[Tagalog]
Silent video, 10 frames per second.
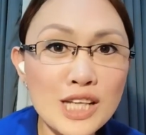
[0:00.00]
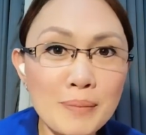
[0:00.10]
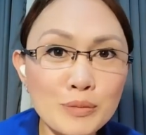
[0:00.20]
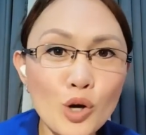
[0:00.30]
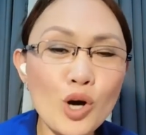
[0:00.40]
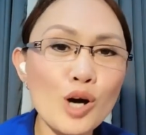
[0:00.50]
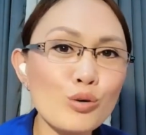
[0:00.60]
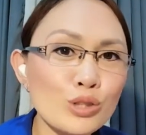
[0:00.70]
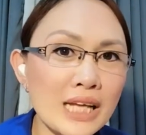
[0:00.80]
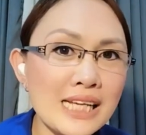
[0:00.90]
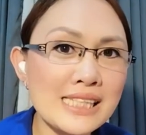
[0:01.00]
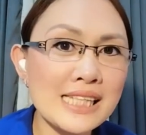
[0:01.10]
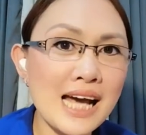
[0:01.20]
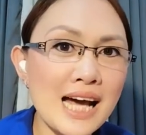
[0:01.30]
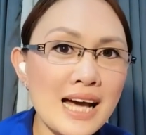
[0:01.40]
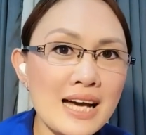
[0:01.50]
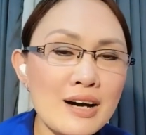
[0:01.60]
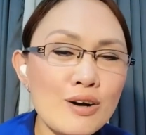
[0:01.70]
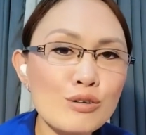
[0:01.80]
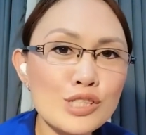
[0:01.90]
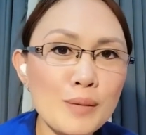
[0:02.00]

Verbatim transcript: konsepto kaugnay sa